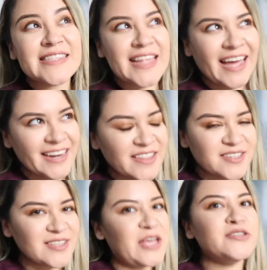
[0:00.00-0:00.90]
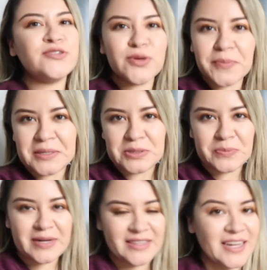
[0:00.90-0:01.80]
tardes, súper
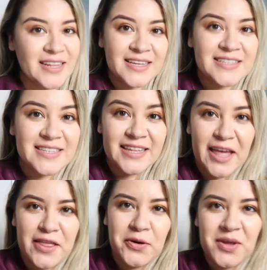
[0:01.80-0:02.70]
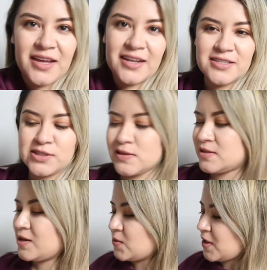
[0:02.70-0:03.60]
súper tarde es el día de hoy que las estoy
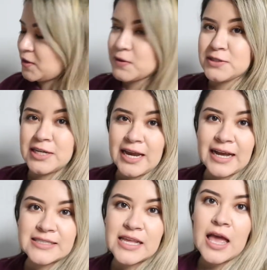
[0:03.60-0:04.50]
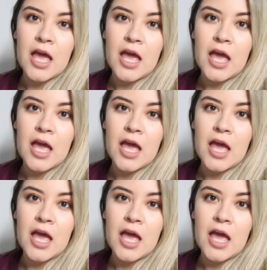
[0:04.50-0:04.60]
saludando chicas